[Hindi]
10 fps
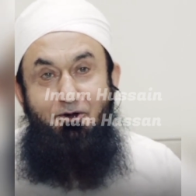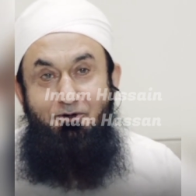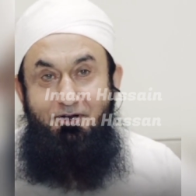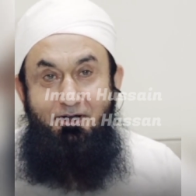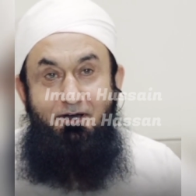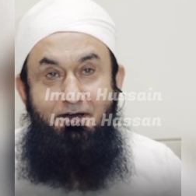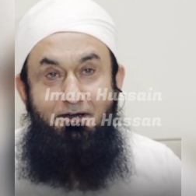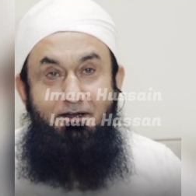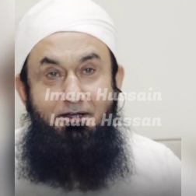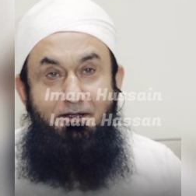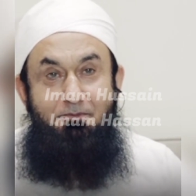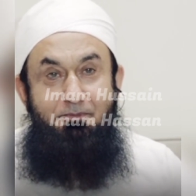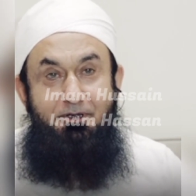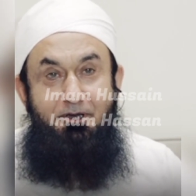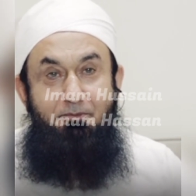और कहा
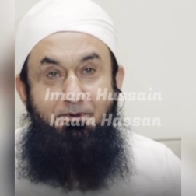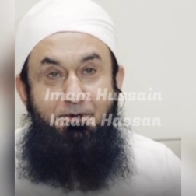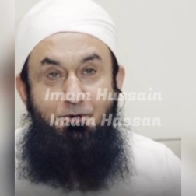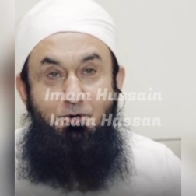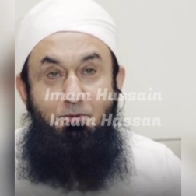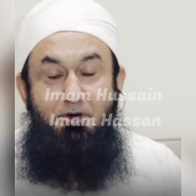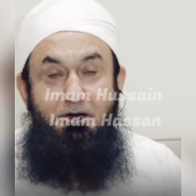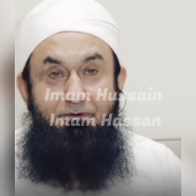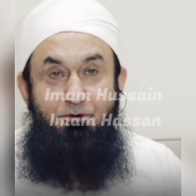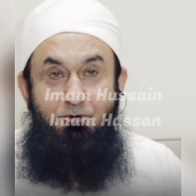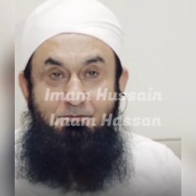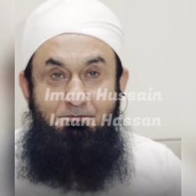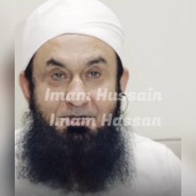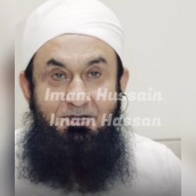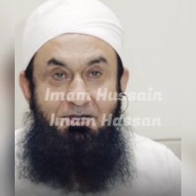बे अबी हमा व
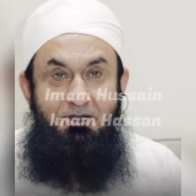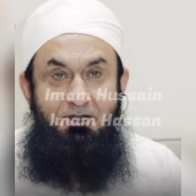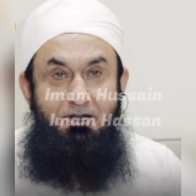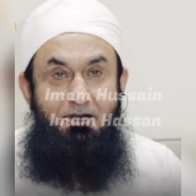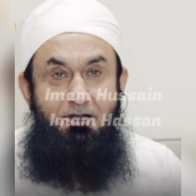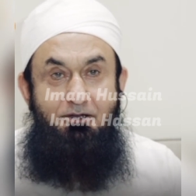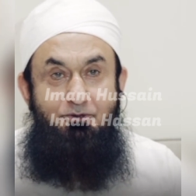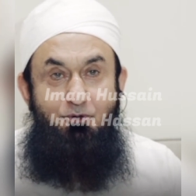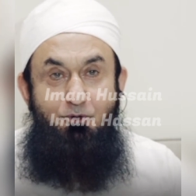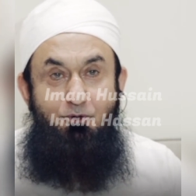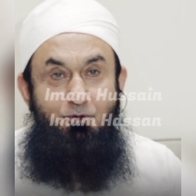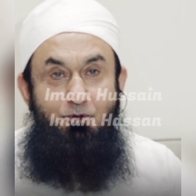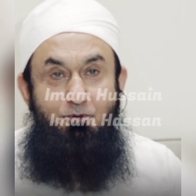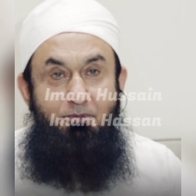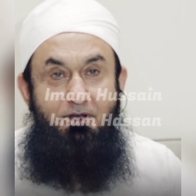उम्मी ला तो
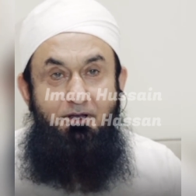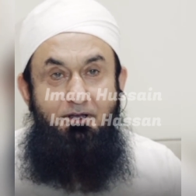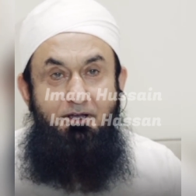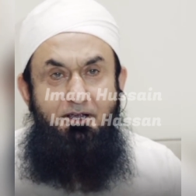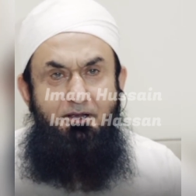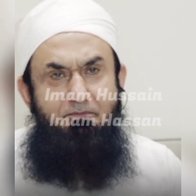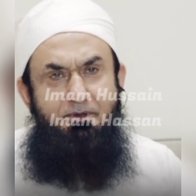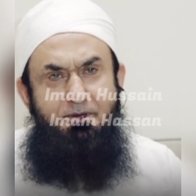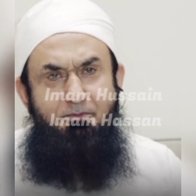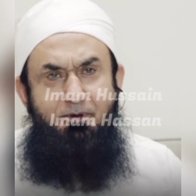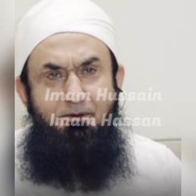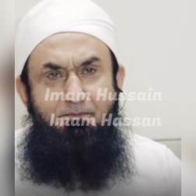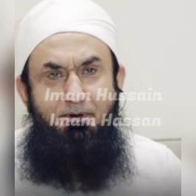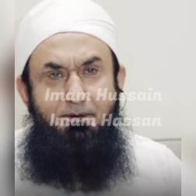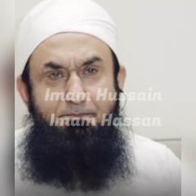हमा मेरे
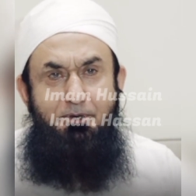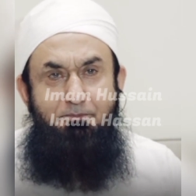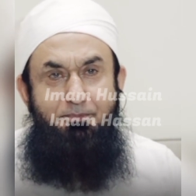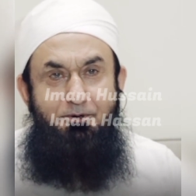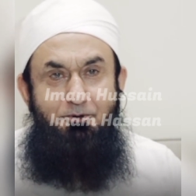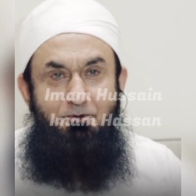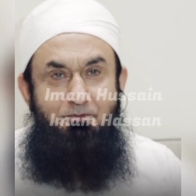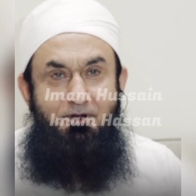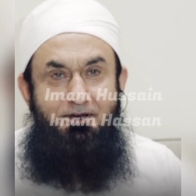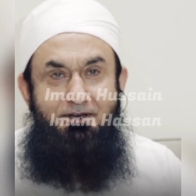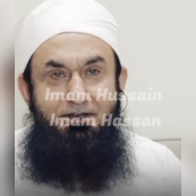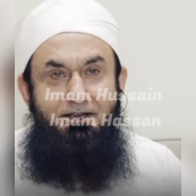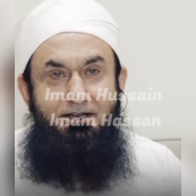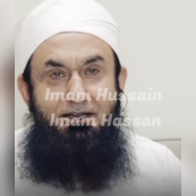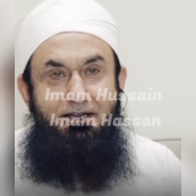माम बाप इन पर क़ुरबान
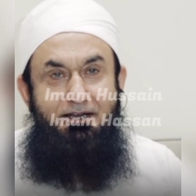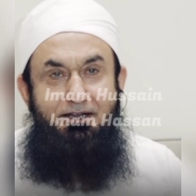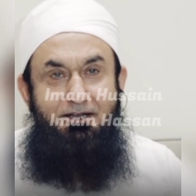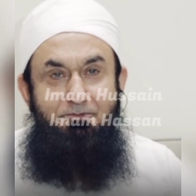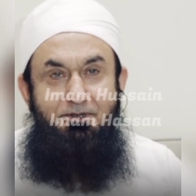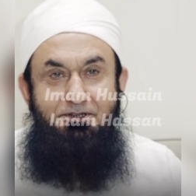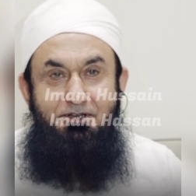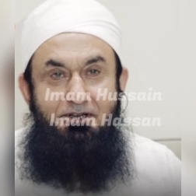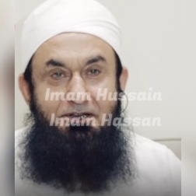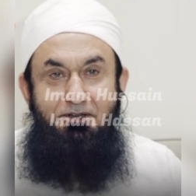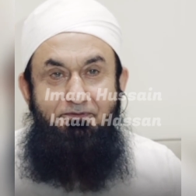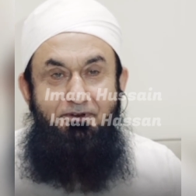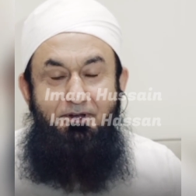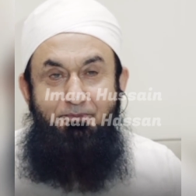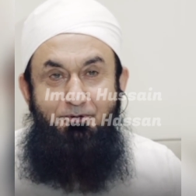इन्हें कभी तकलीफ़
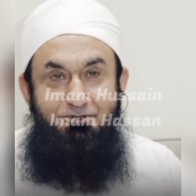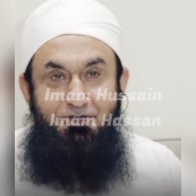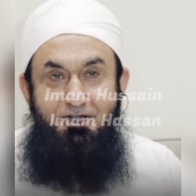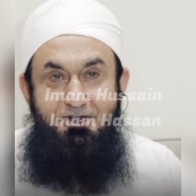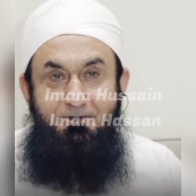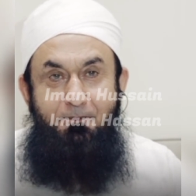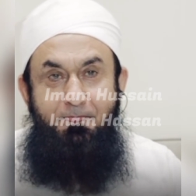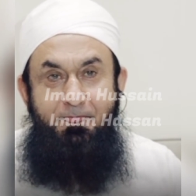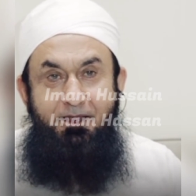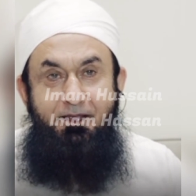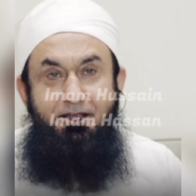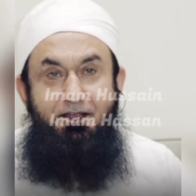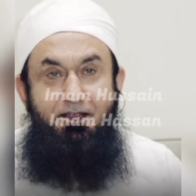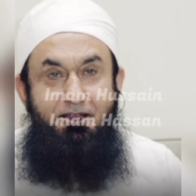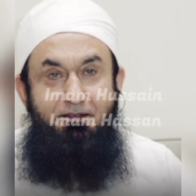ना पहुँचाना
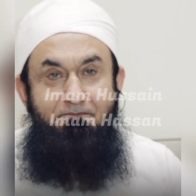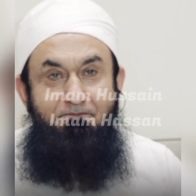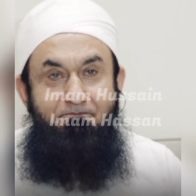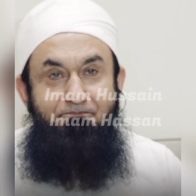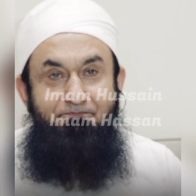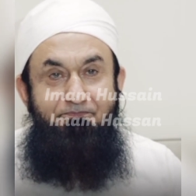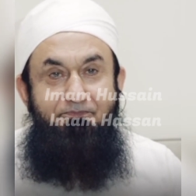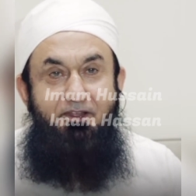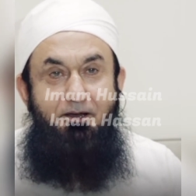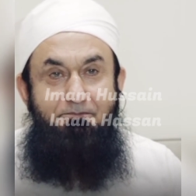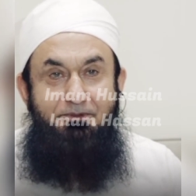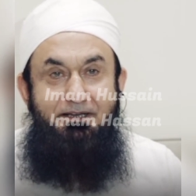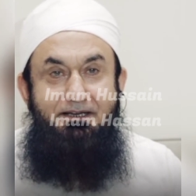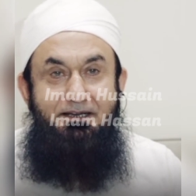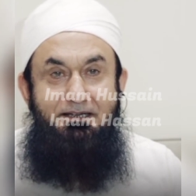कि आप
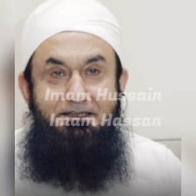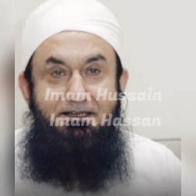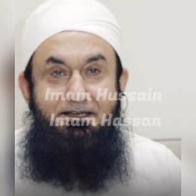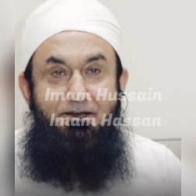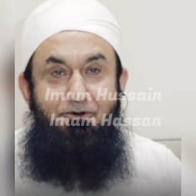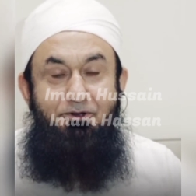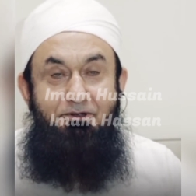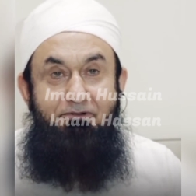देख रहे थे क्या होने